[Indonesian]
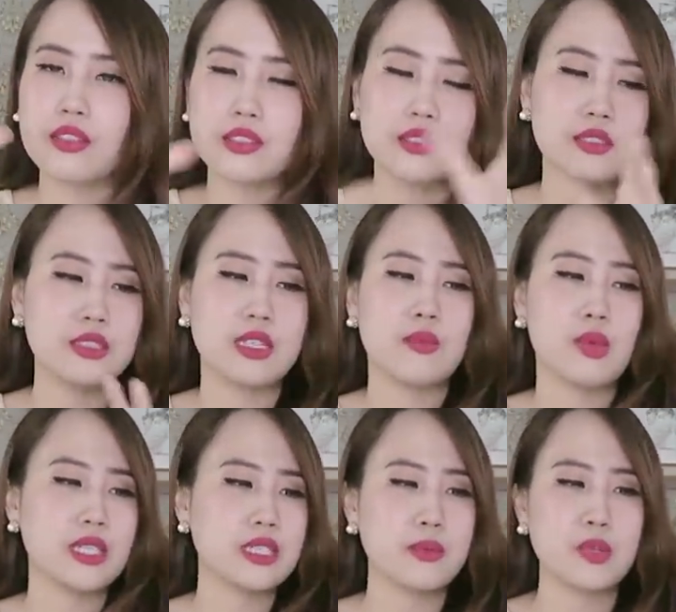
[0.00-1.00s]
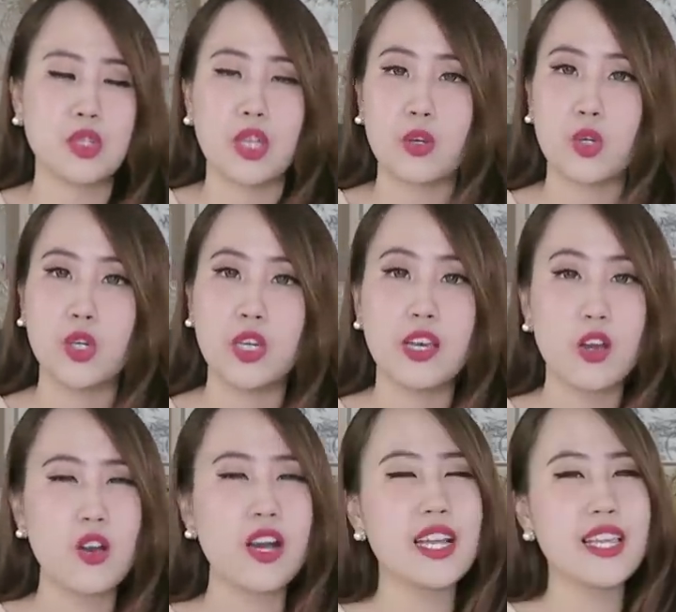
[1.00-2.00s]
eh, serem banget sih menurut aku
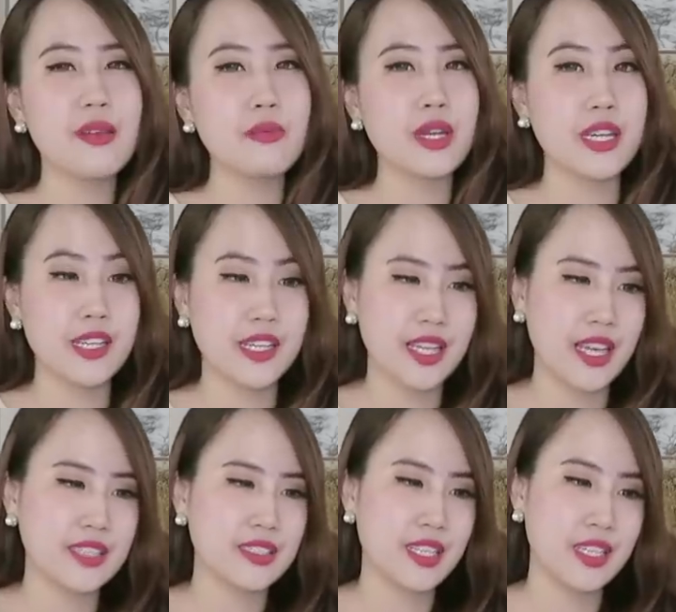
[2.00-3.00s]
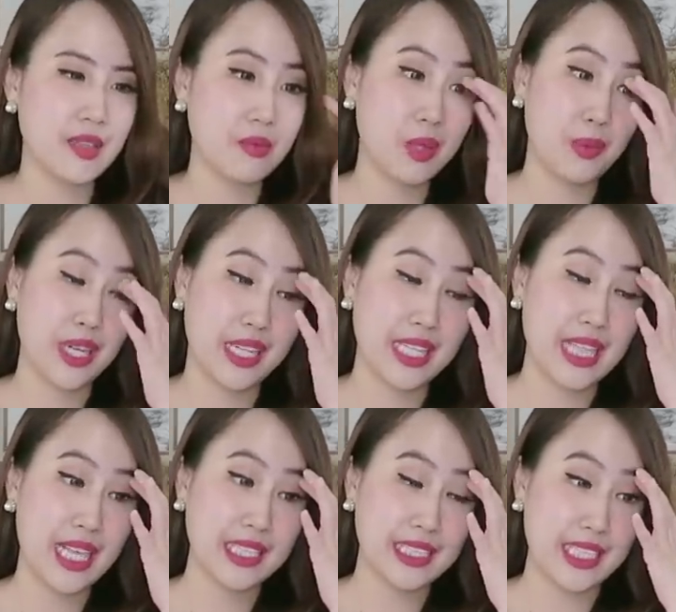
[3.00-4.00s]
oh kalian berani nggak guys ini benar-benar
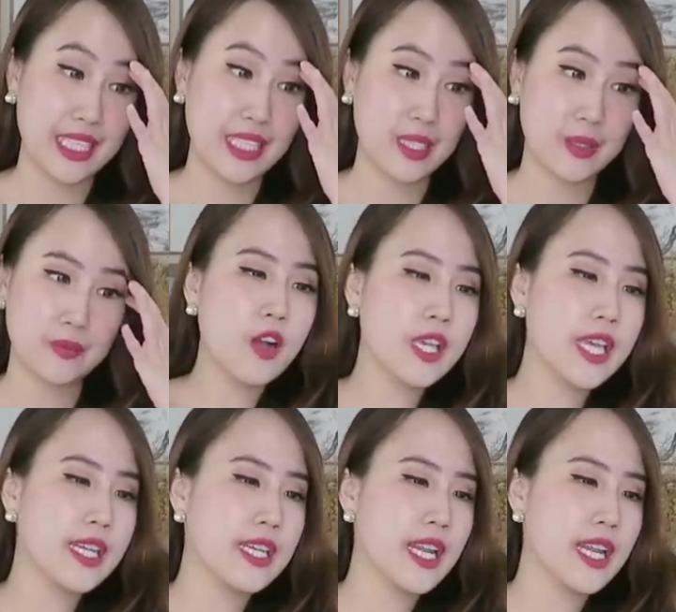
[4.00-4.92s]
gila sih oke okay,